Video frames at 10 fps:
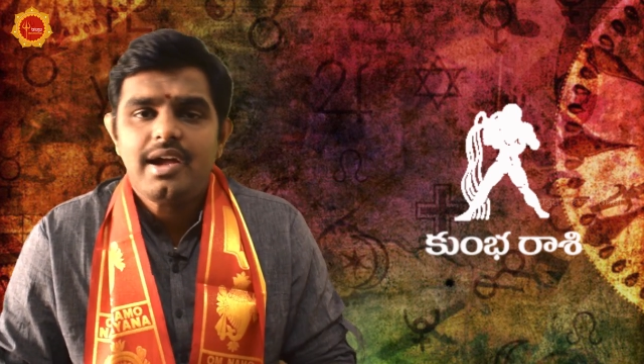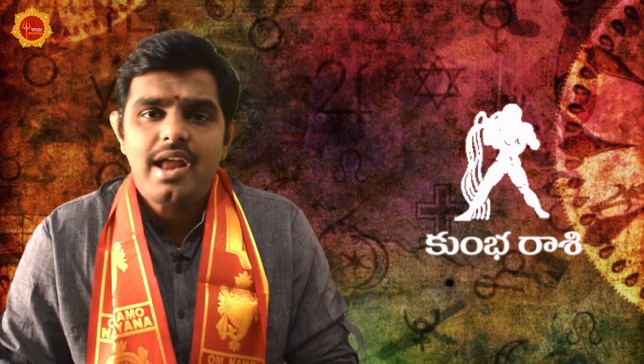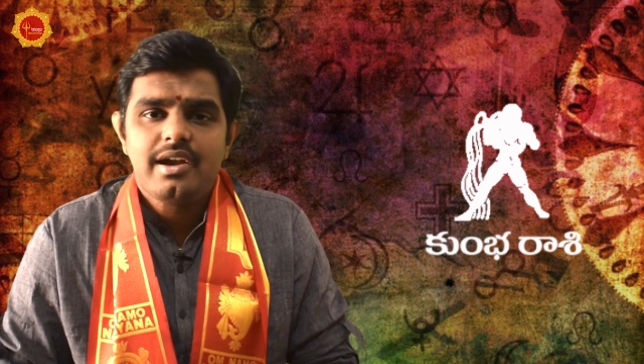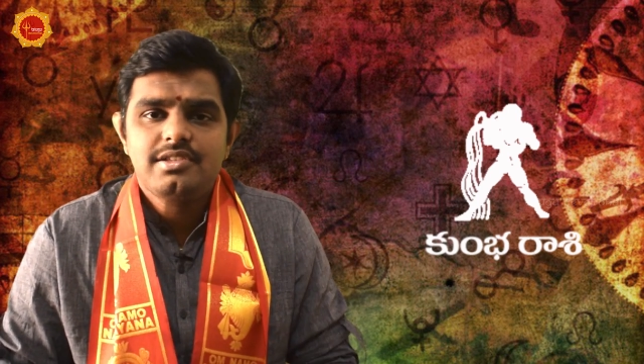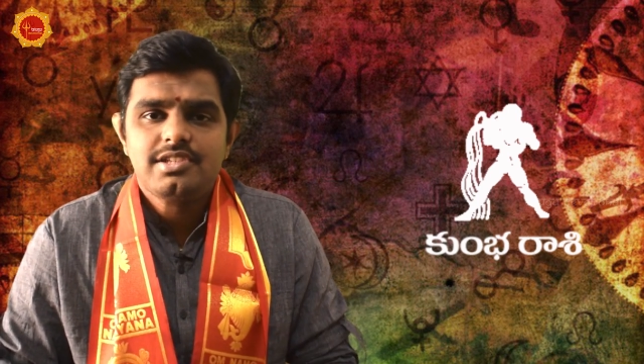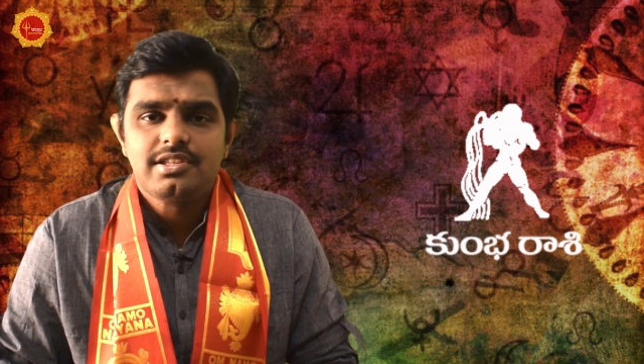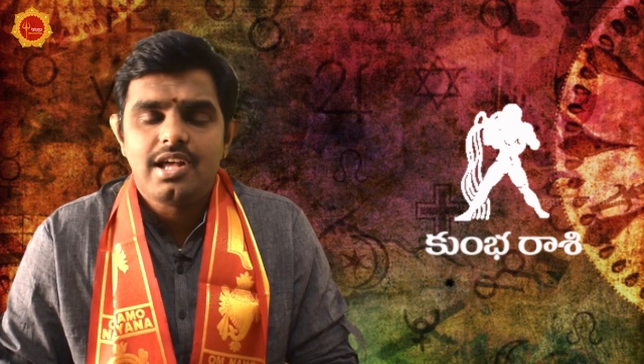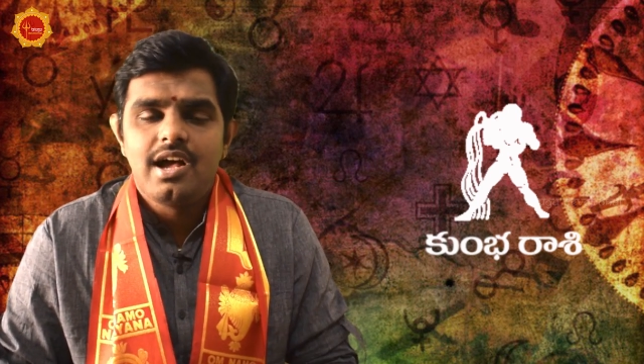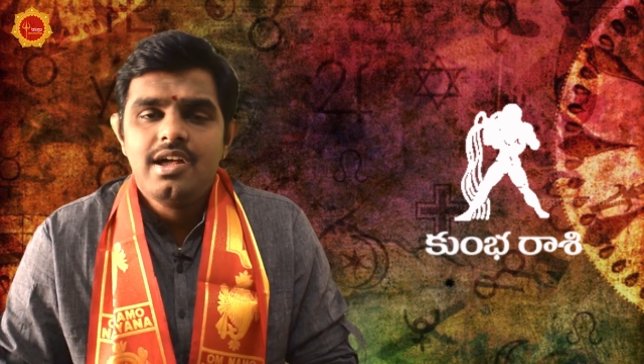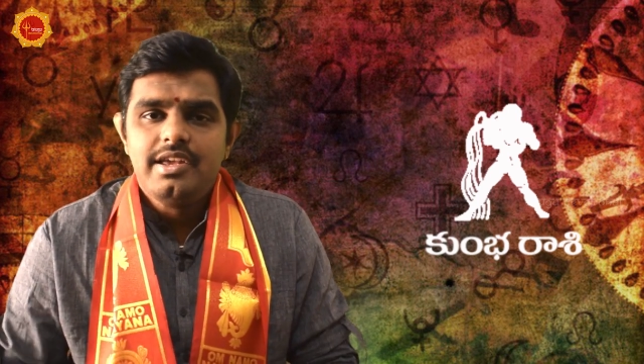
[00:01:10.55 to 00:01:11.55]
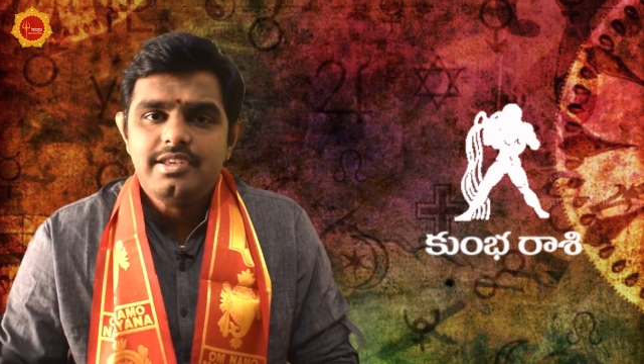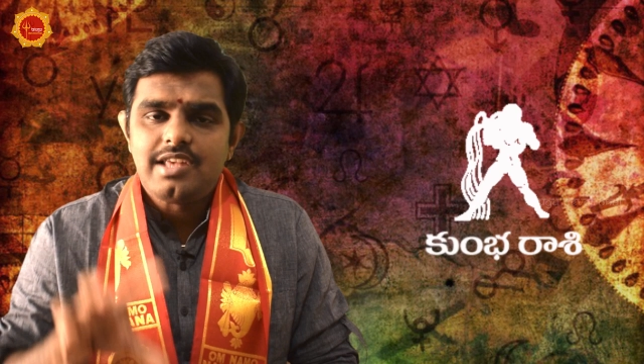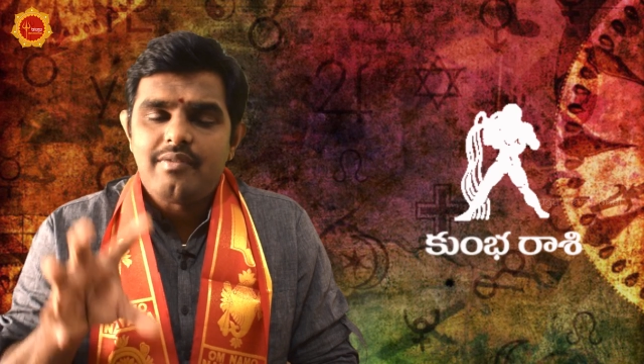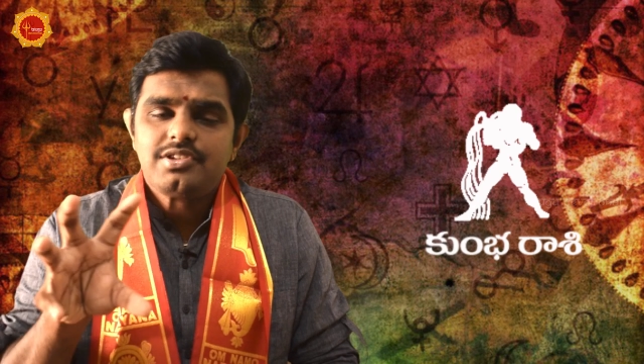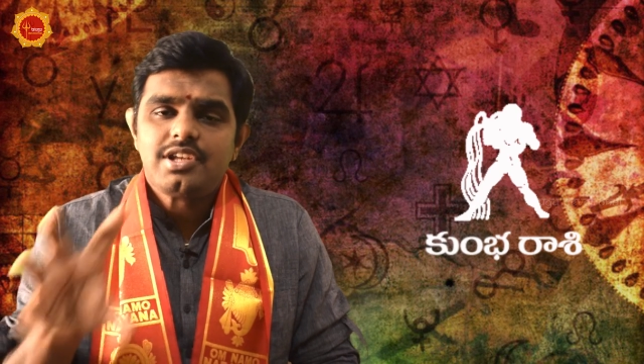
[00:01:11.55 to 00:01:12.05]
కారణం చేత ఈ
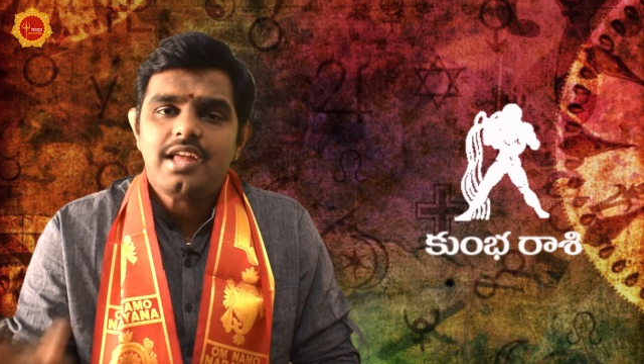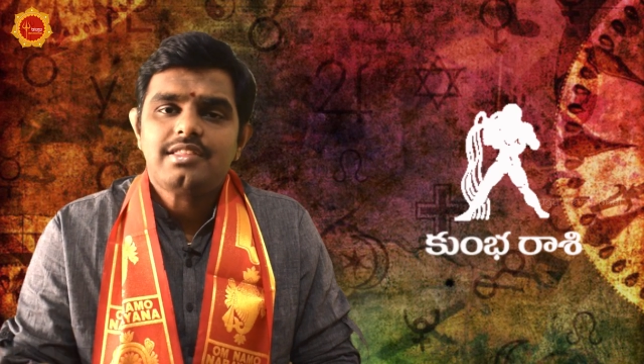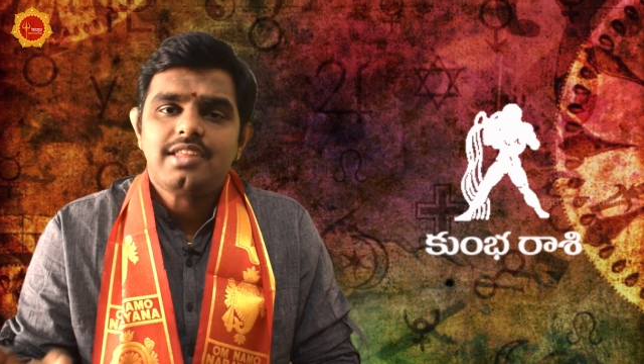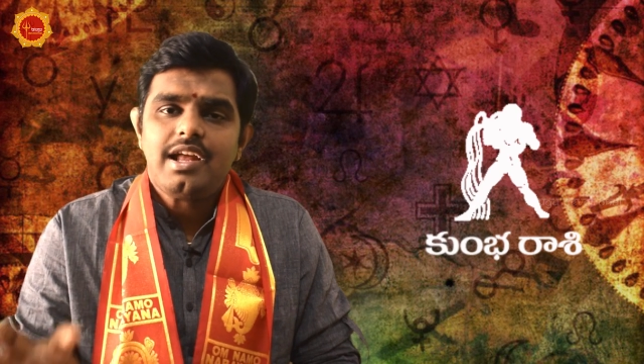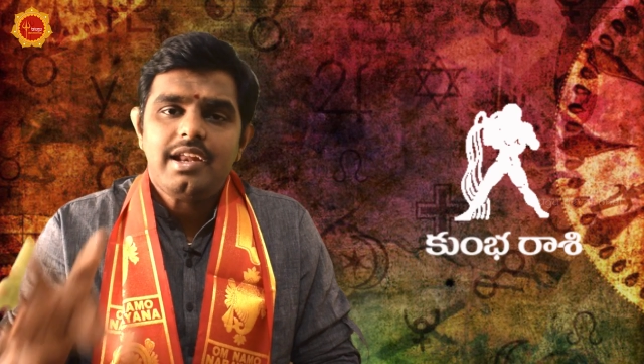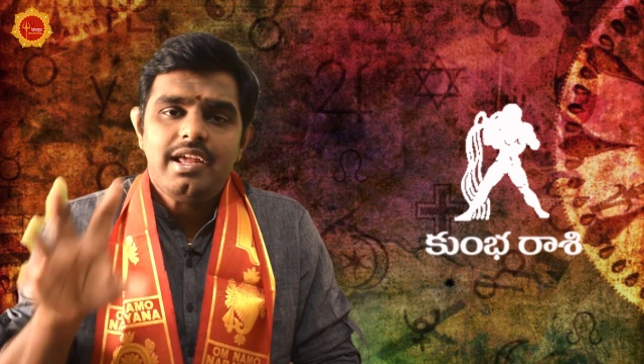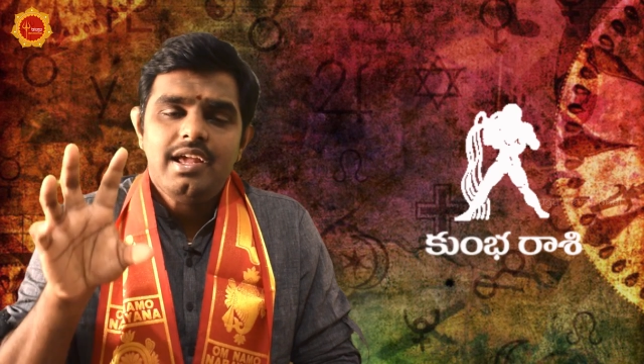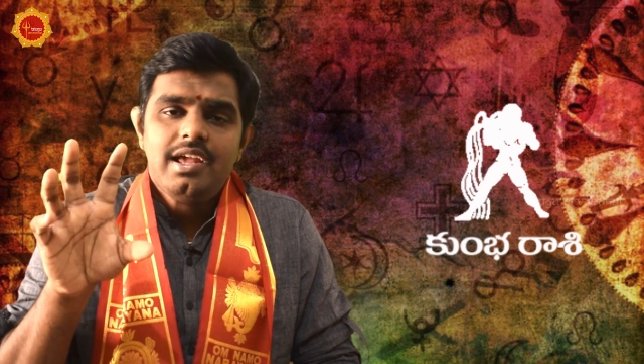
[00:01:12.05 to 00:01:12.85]
సంవత్సరాంతాన్ని